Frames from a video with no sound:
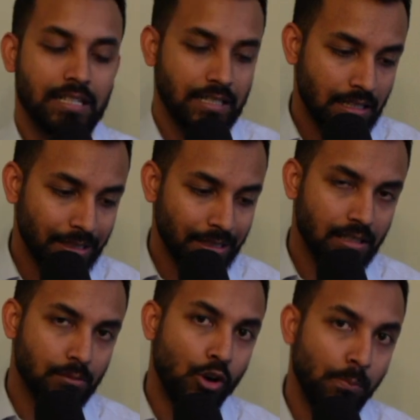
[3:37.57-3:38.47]
সে তার বাচ্চার
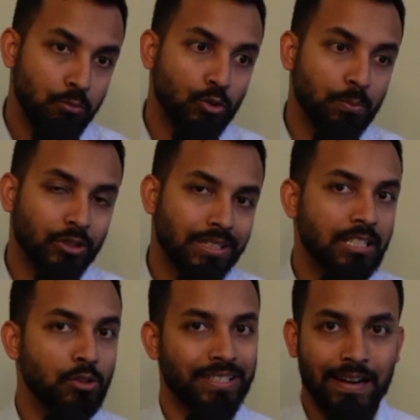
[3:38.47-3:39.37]
নাম স্বপ্ন পদ্মা
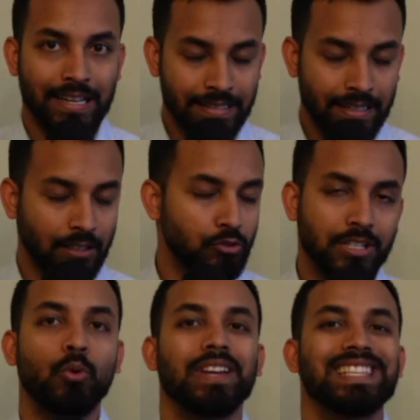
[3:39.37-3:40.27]
সেতু যেটা রাখছে এটা কিন্তু
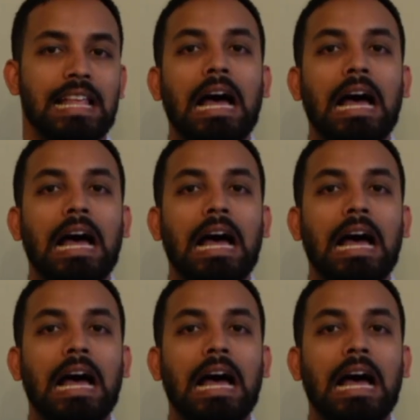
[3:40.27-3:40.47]
চয়েস না